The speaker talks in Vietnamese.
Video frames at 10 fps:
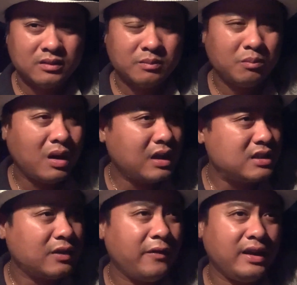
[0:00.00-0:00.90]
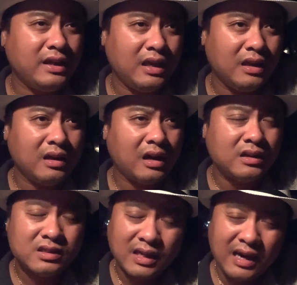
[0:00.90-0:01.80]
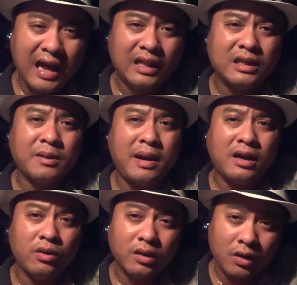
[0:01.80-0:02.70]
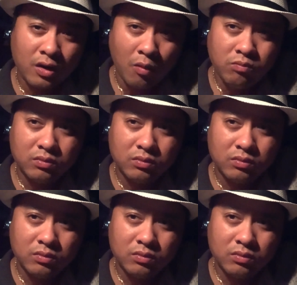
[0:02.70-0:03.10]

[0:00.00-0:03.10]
bất kỳ sự việc gì hả nó xảy ra thì các bạn nói cho nó đúng